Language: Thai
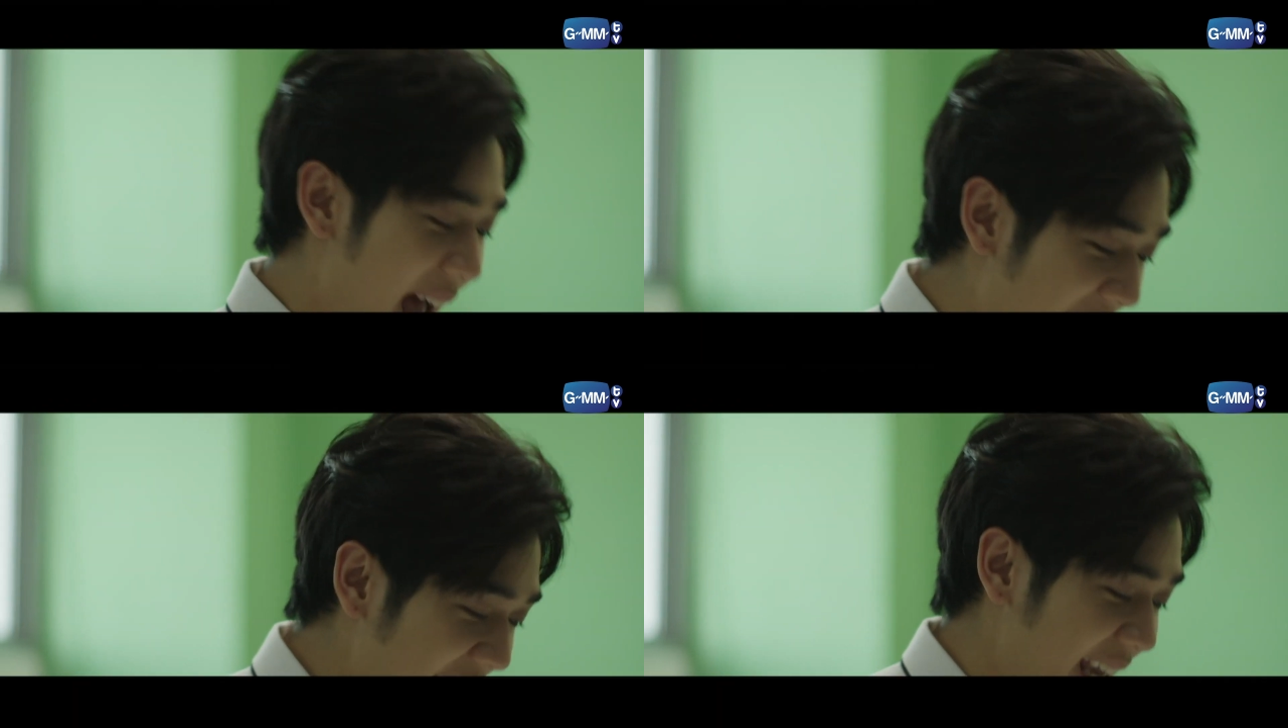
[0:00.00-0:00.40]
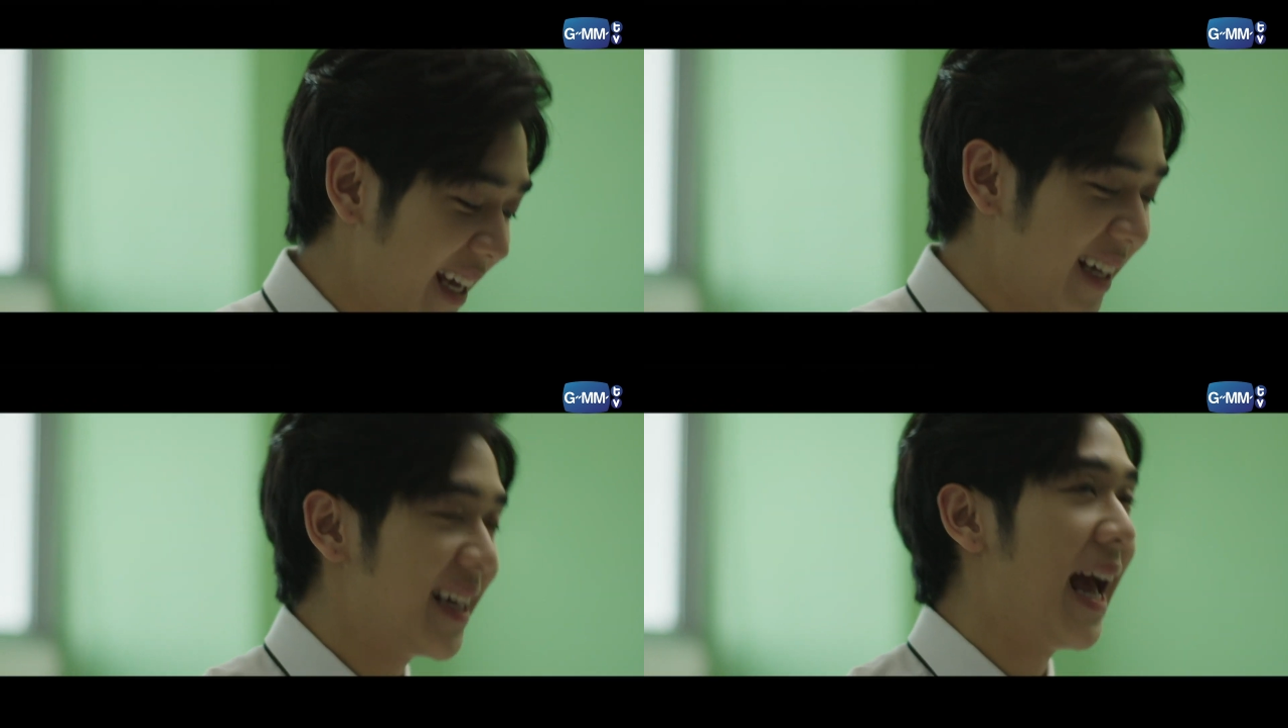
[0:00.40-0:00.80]
ได้
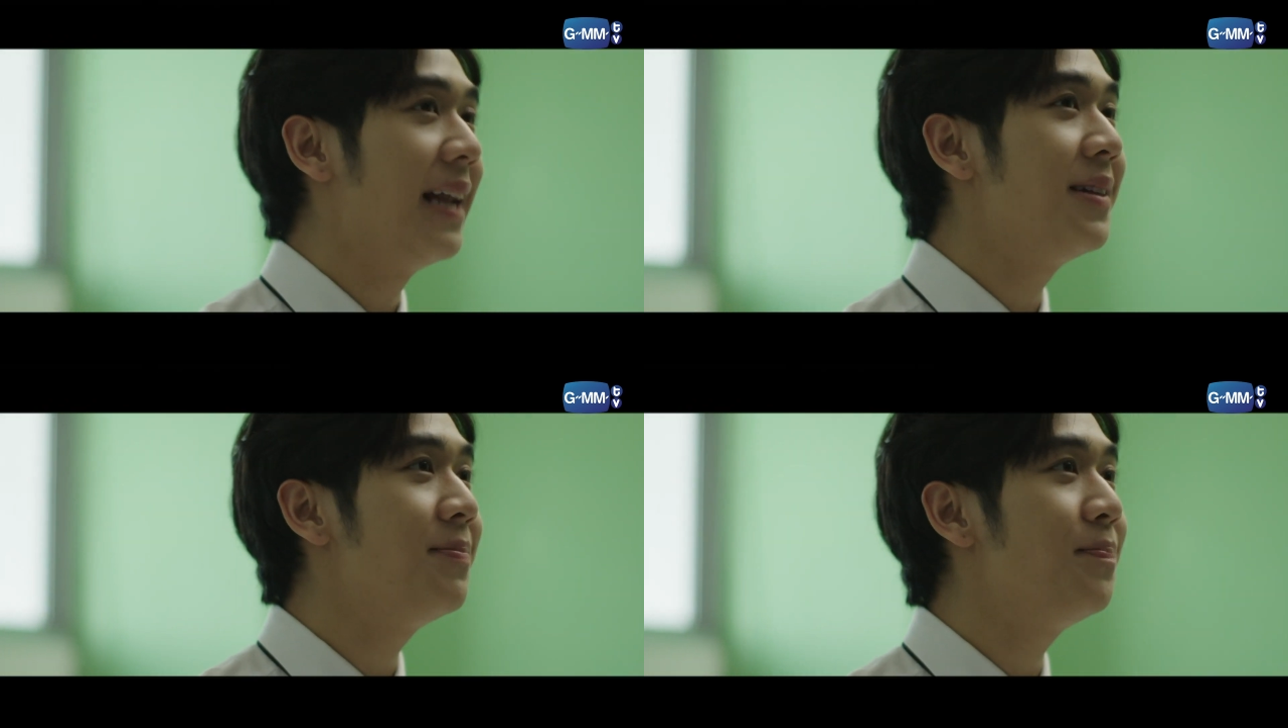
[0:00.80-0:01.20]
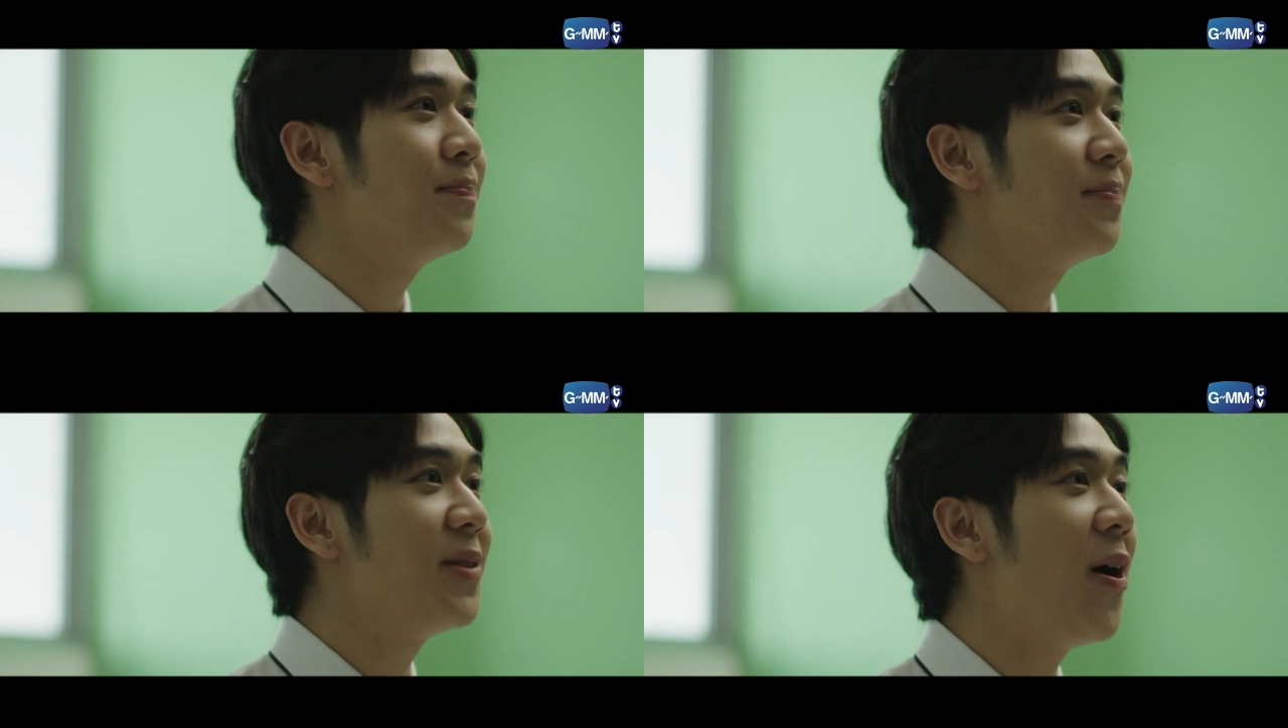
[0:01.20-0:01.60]
งั้น
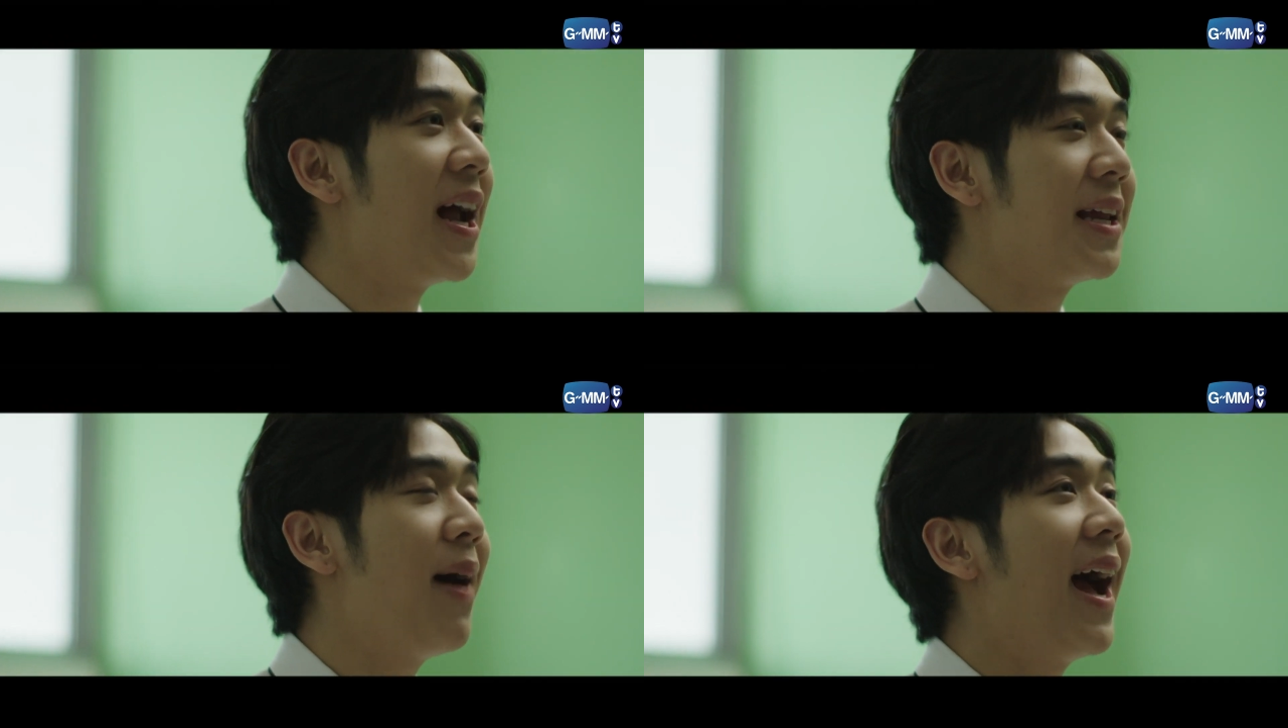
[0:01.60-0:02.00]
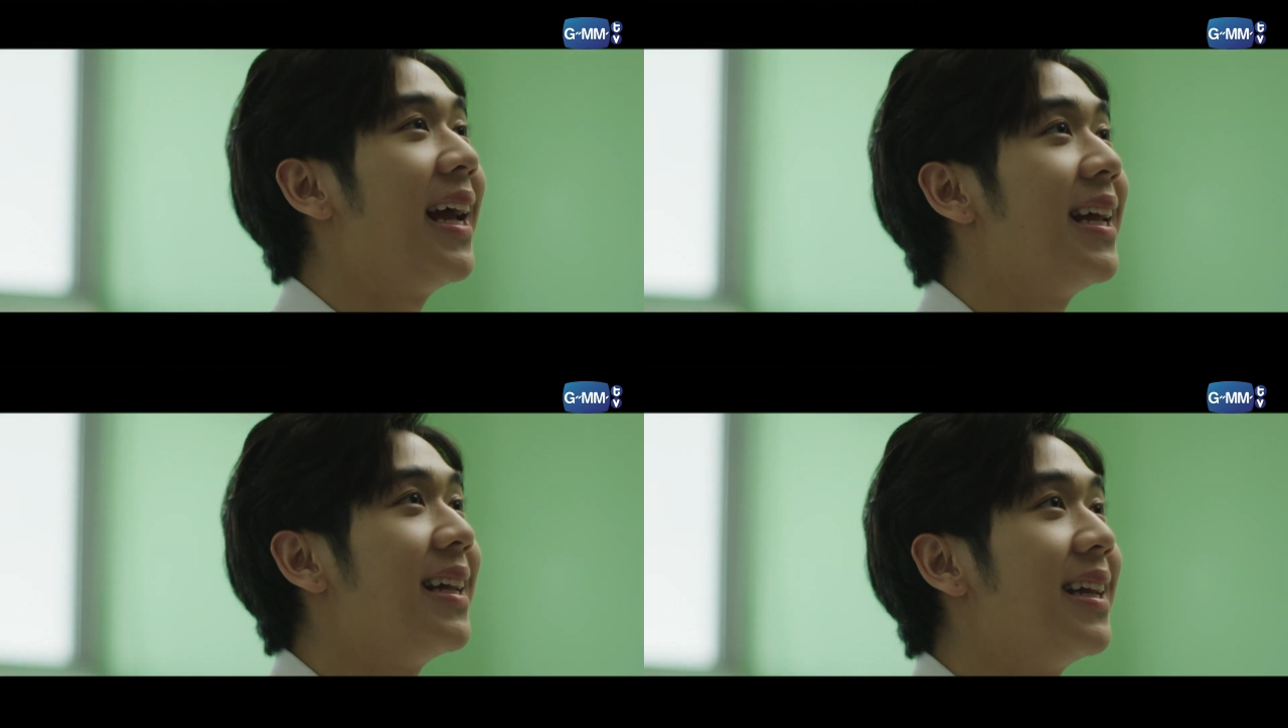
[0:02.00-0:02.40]
ลองอธิบา
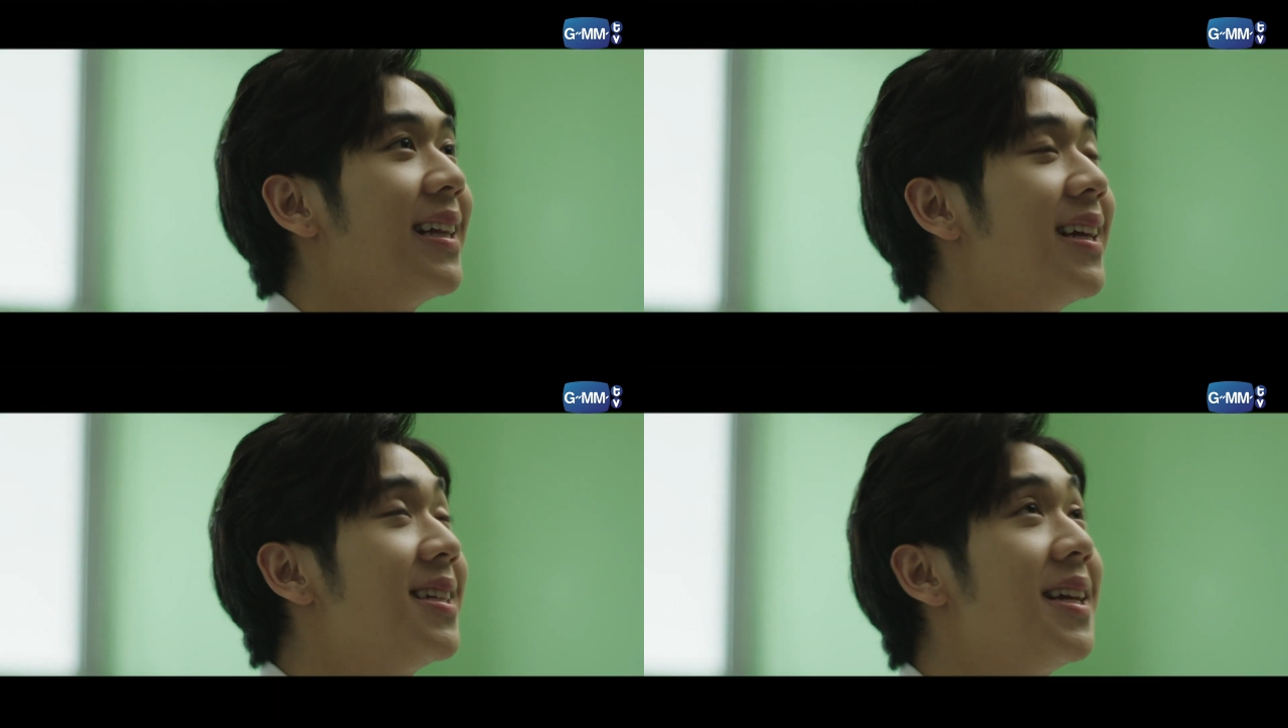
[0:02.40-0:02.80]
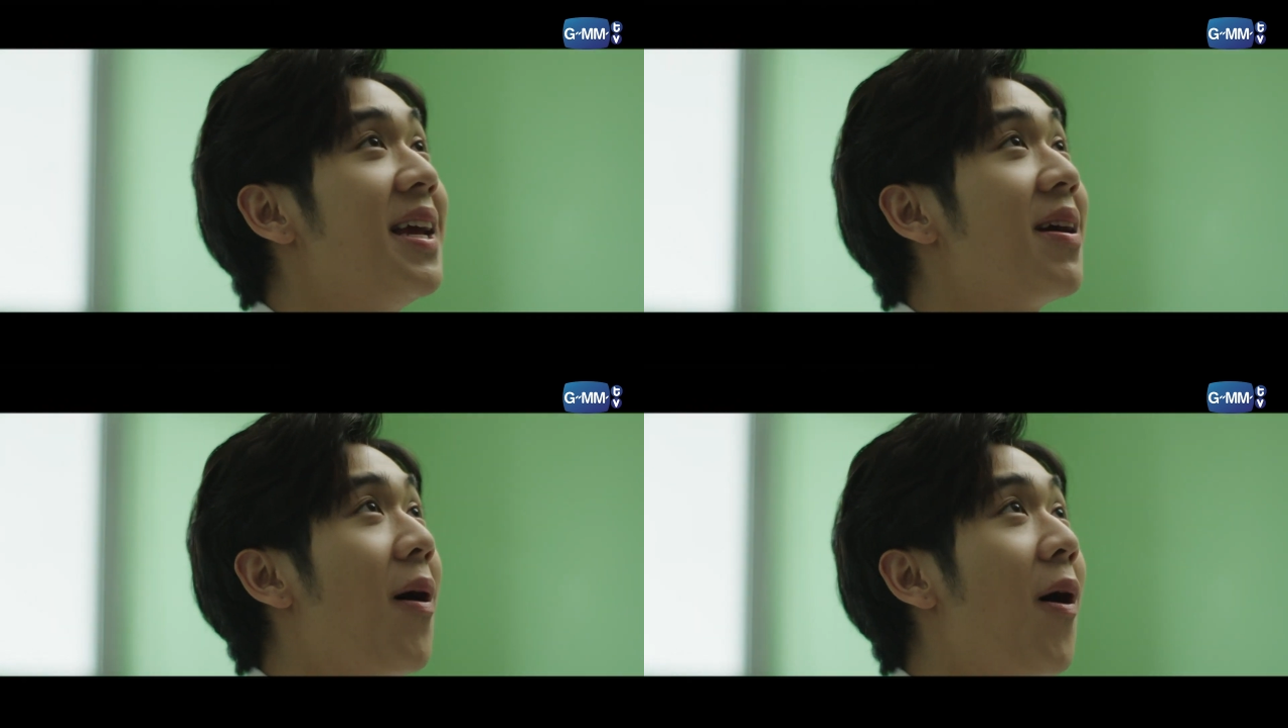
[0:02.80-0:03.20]
ยทฤษ
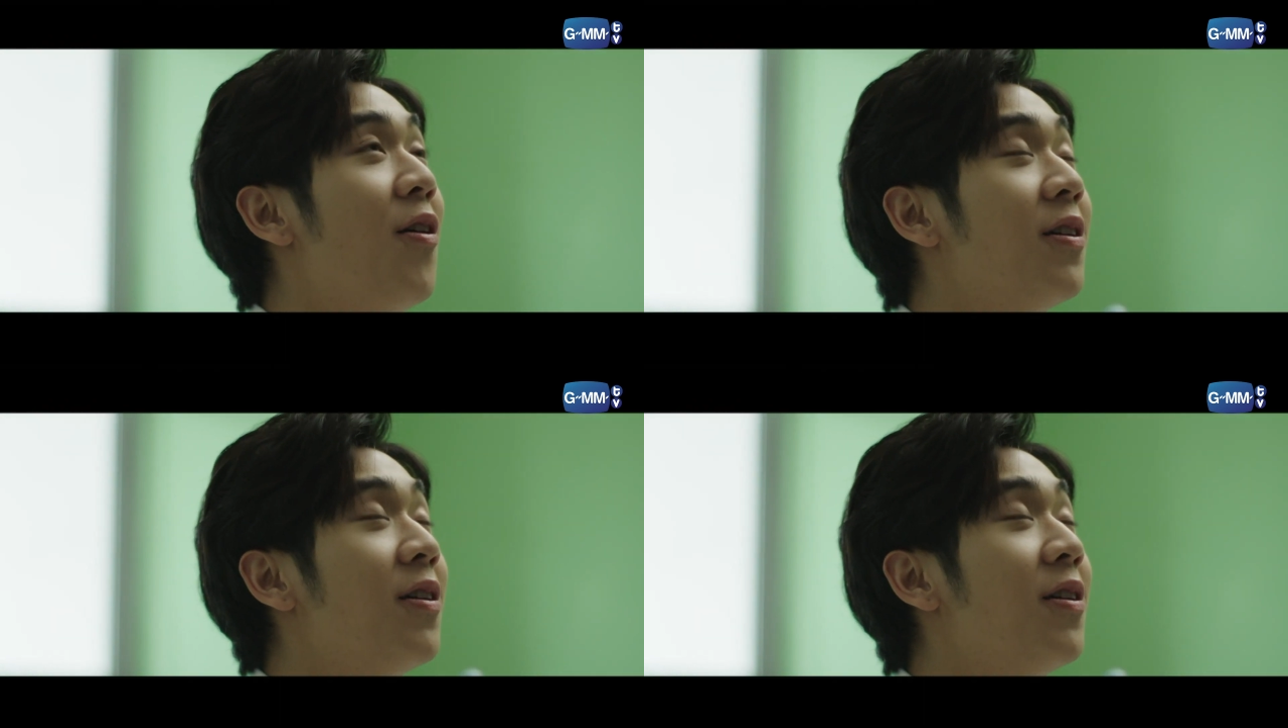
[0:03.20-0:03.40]
ฎีขอ